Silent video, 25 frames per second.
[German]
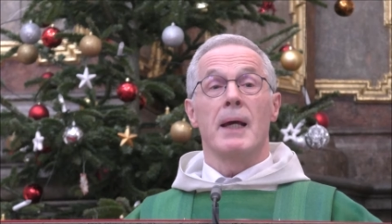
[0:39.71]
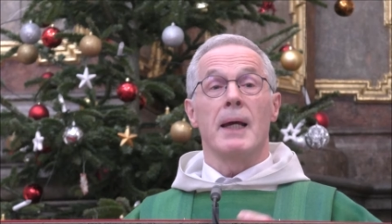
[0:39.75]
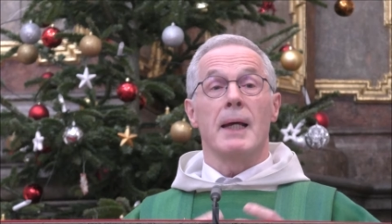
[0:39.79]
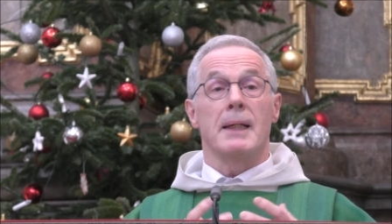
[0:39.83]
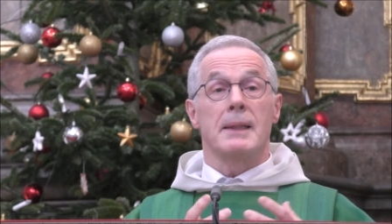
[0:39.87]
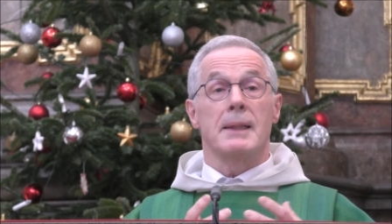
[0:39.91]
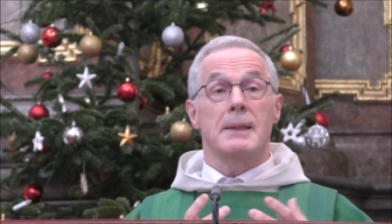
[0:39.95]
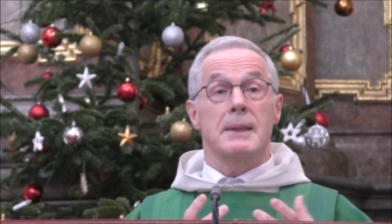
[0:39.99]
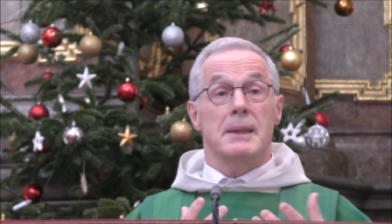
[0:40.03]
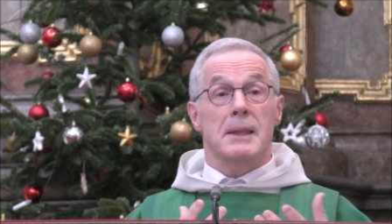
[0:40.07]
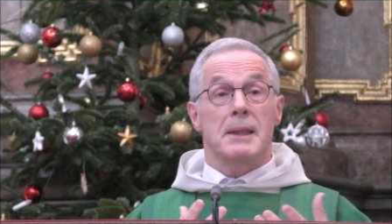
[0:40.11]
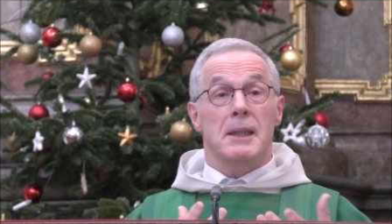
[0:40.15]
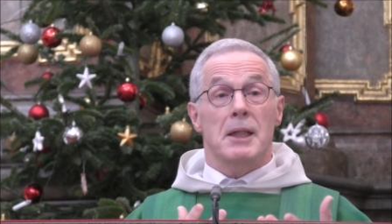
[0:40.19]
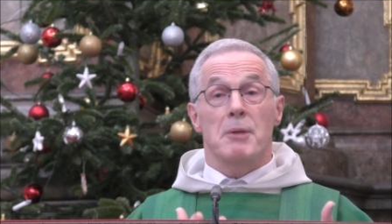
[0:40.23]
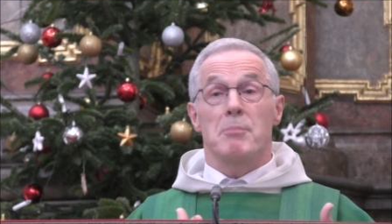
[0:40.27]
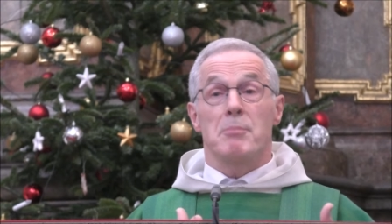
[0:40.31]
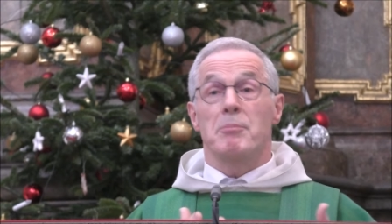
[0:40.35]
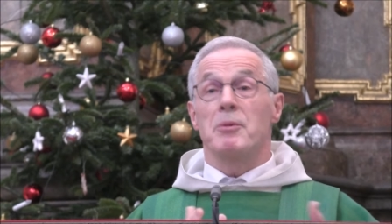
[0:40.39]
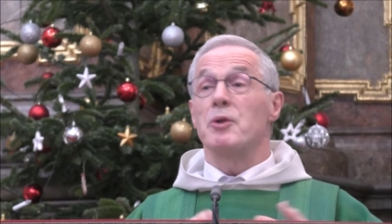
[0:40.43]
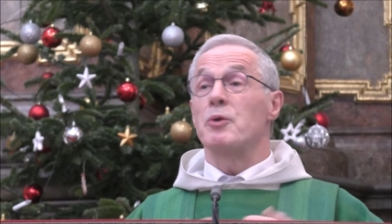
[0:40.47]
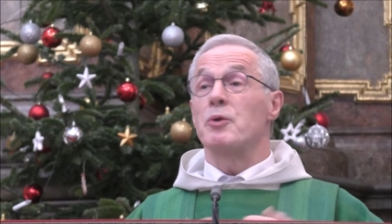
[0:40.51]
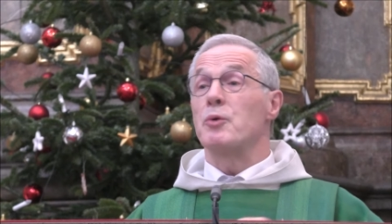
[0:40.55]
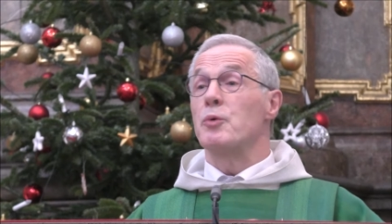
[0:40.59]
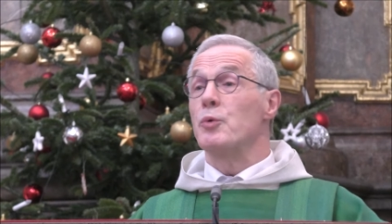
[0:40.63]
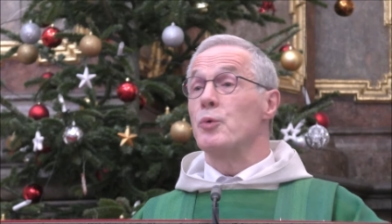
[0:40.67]

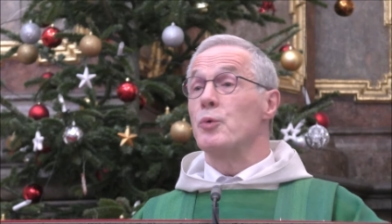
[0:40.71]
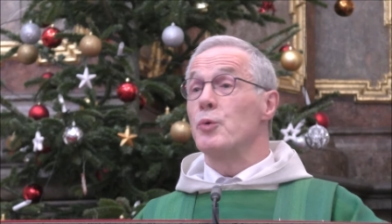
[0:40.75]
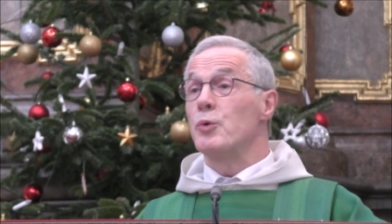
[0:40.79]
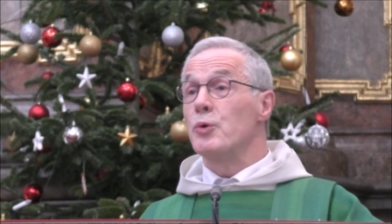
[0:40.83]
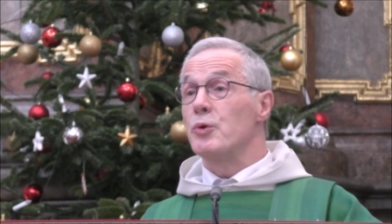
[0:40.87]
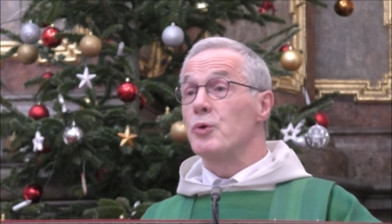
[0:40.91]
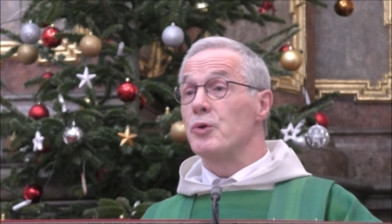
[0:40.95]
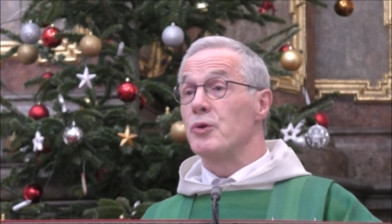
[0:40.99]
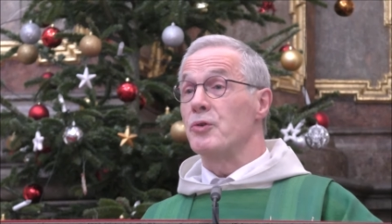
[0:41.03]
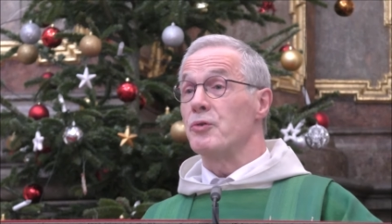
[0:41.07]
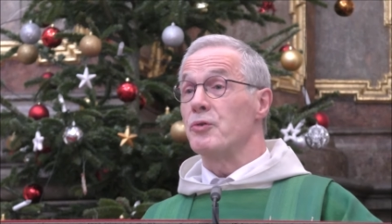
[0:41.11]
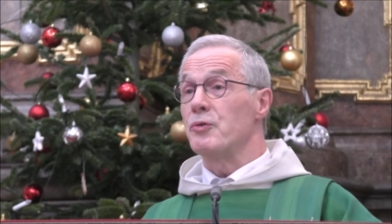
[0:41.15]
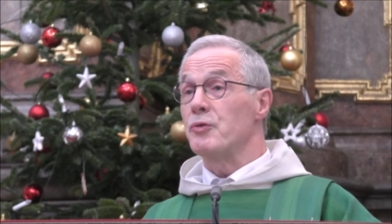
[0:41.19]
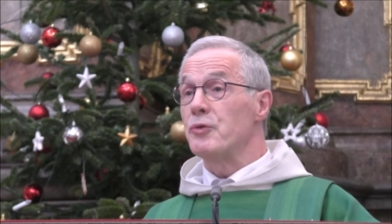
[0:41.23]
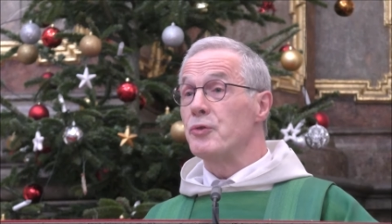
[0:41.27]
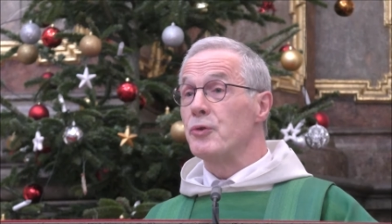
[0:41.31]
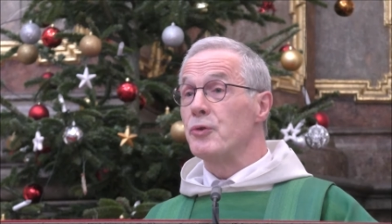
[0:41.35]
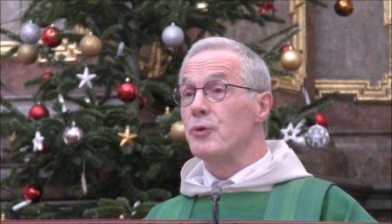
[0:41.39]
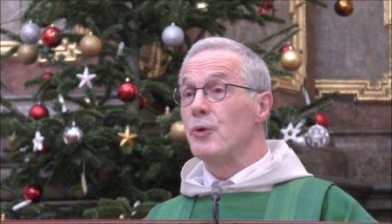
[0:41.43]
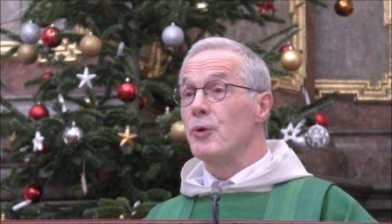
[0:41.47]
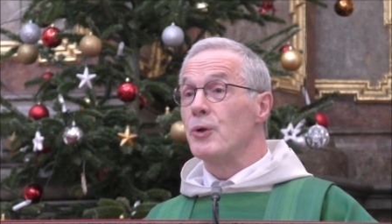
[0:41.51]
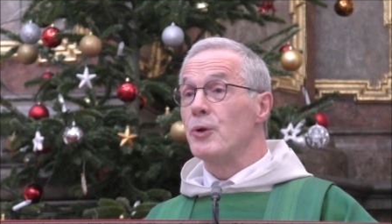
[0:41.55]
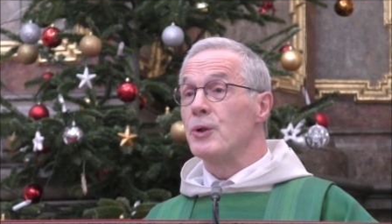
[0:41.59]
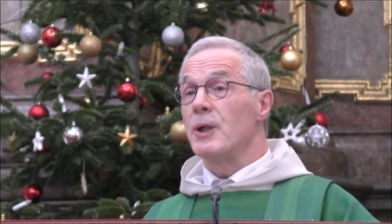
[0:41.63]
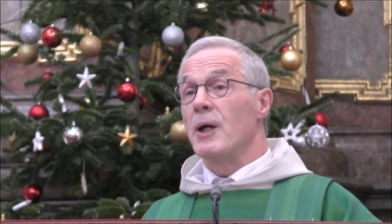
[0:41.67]
extrem gut
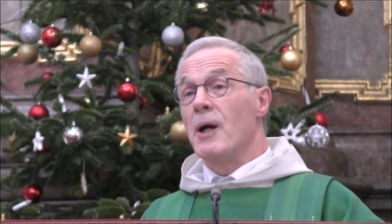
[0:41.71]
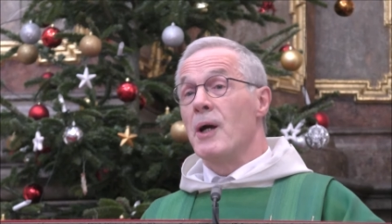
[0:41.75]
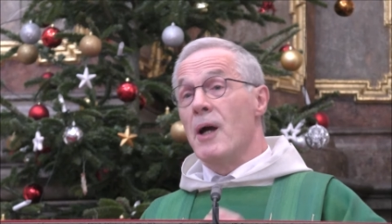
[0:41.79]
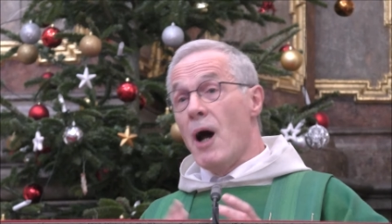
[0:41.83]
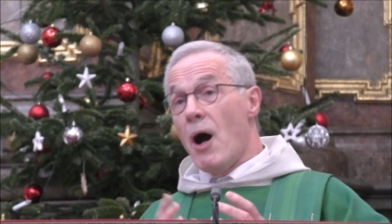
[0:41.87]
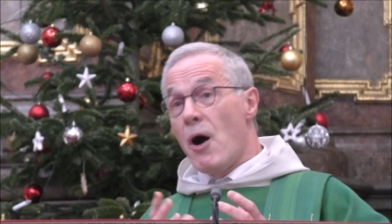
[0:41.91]
fühlt,